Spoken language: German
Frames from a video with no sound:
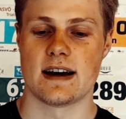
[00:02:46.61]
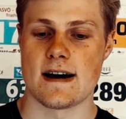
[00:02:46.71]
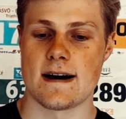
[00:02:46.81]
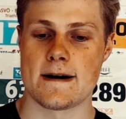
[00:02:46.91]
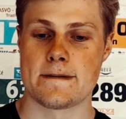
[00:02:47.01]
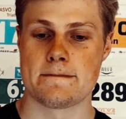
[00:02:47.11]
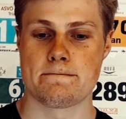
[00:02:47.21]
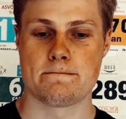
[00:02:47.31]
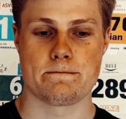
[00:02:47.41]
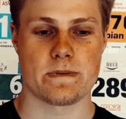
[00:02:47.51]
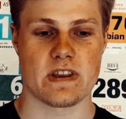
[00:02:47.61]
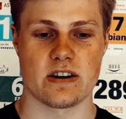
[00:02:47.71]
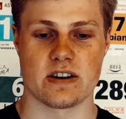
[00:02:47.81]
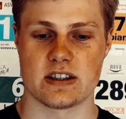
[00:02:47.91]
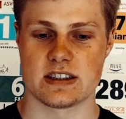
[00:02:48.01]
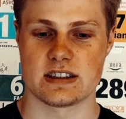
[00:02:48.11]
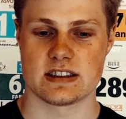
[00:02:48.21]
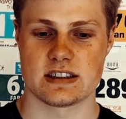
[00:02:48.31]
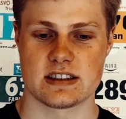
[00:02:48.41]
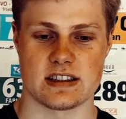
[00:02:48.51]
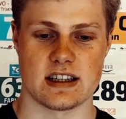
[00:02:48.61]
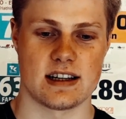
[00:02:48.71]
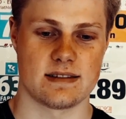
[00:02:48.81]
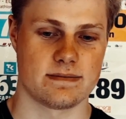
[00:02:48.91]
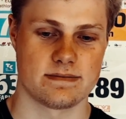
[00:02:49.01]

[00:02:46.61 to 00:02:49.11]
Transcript: Ähm, und ja,